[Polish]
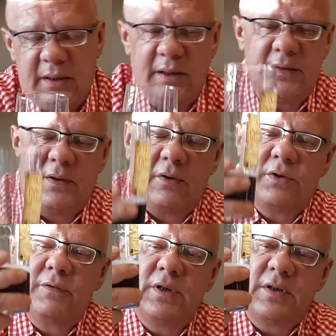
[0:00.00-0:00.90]
Jest to
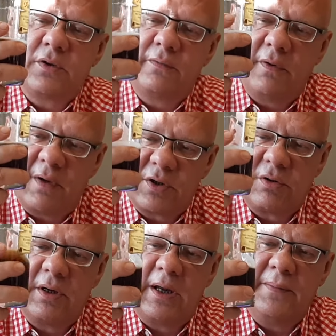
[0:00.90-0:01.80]
oczywiście
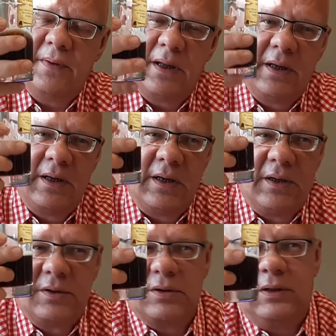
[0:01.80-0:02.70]
zrównoważone,
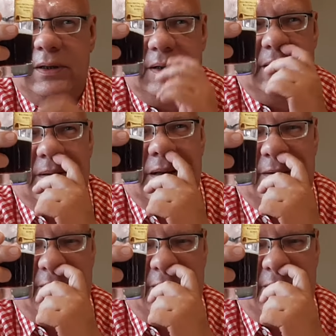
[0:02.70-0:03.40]
czyli ta